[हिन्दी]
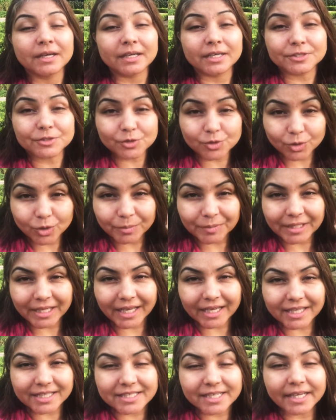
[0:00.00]
कंट्रोल में
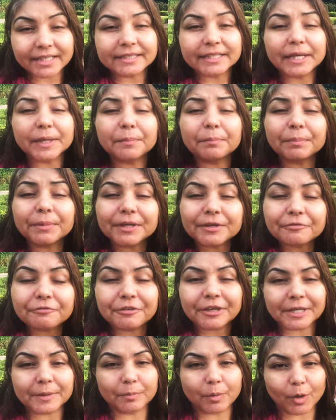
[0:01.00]
लाना चाहते हैं परफेक्ट